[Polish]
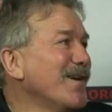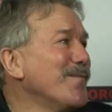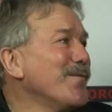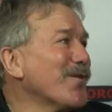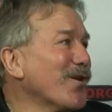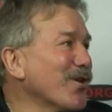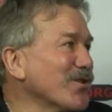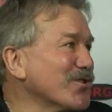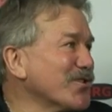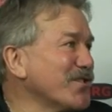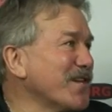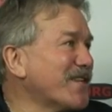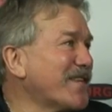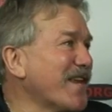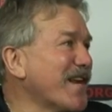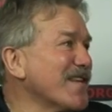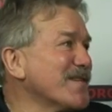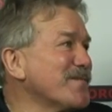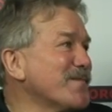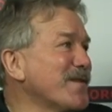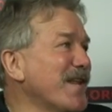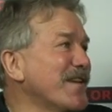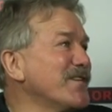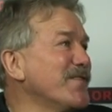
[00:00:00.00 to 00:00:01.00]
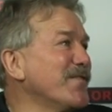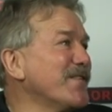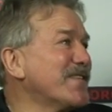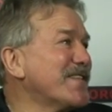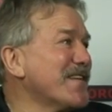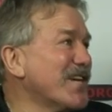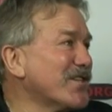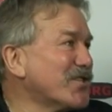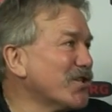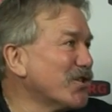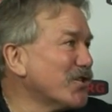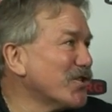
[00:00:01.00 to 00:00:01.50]
rocznie, teraz mi dali
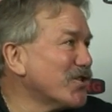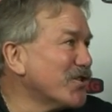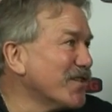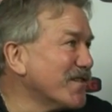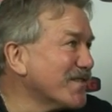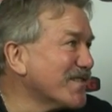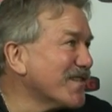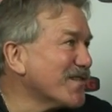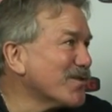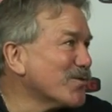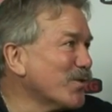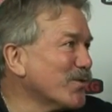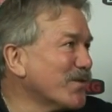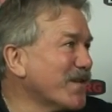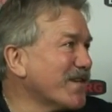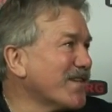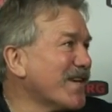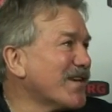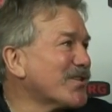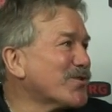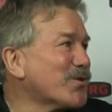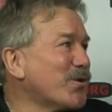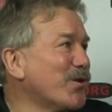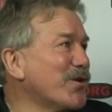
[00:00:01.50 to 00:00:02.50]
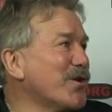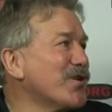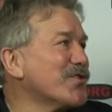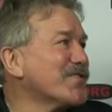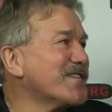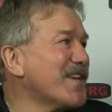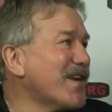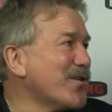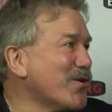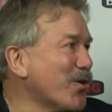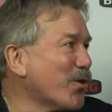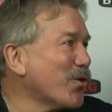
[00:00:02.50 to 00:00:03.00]
19 tysięcy złotych na szkolenie
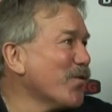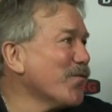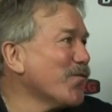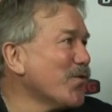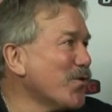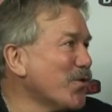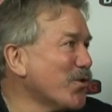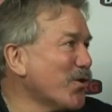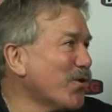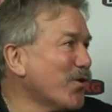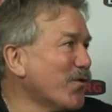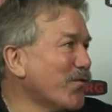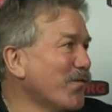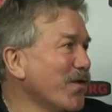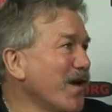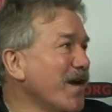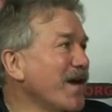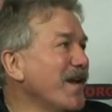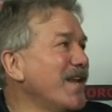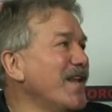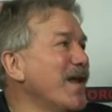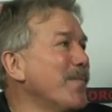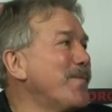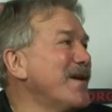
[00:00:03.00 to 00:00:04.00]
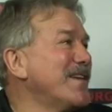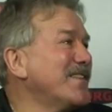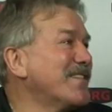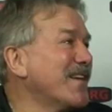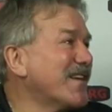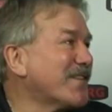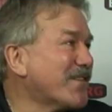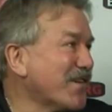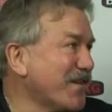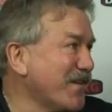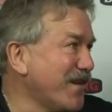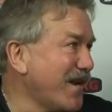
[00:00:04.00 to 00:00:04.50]
seniorów, juniorów i na
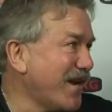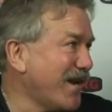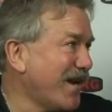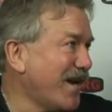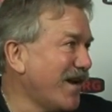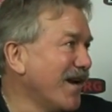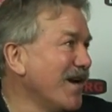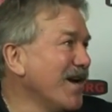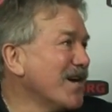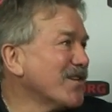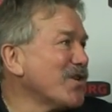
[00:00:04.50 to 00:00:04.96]
pensję trenera.